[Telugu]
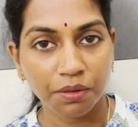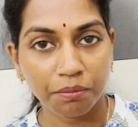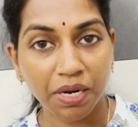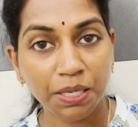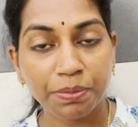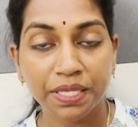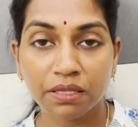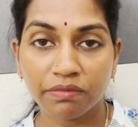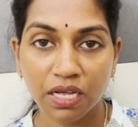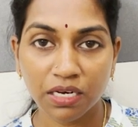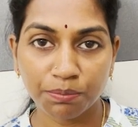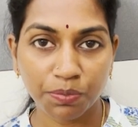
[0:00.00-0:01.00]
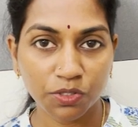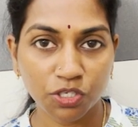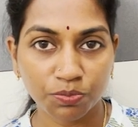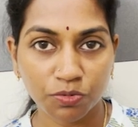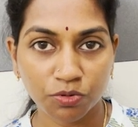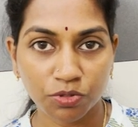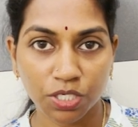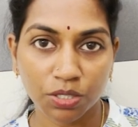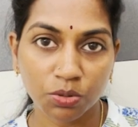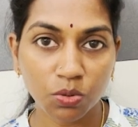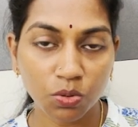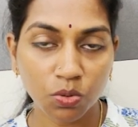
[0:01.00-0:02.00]
మన పెద్దవాళ్ళు ఎప్పుడు
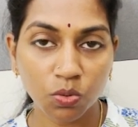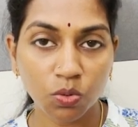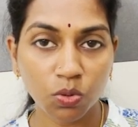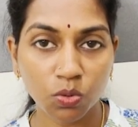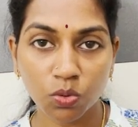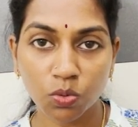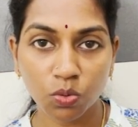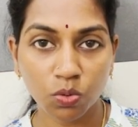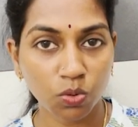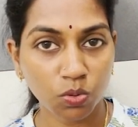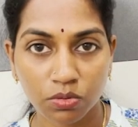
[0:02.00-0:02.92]
చెప్తుంటారు కూడు గూడు